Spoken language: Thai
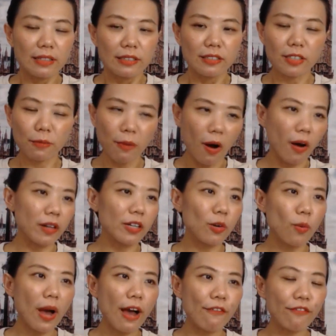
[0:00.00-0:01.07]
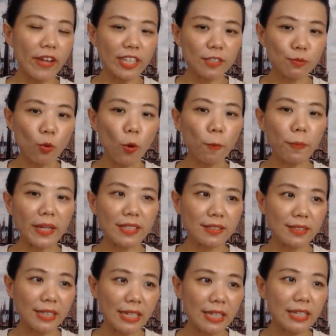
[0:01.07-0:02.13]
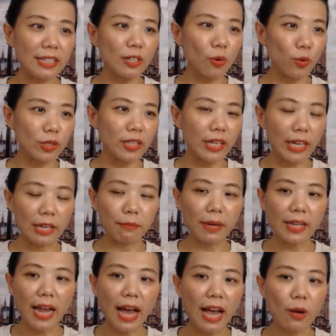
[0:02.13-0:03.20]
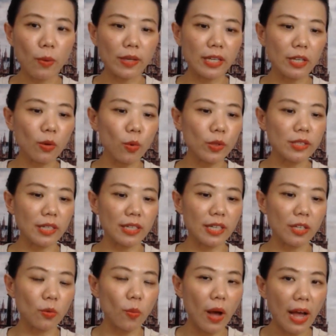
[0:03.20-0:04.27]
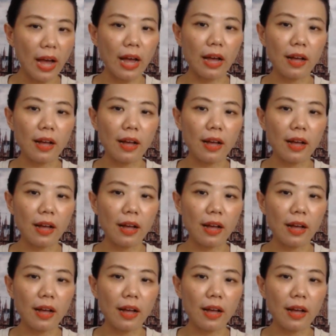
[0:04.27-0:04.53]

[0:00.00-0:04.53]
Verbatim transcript: จะบอกเลยว่า Facebook เป็นที่ที่คุณทิ้งไม่ได้วันนี้คุณอย่าคิดว่า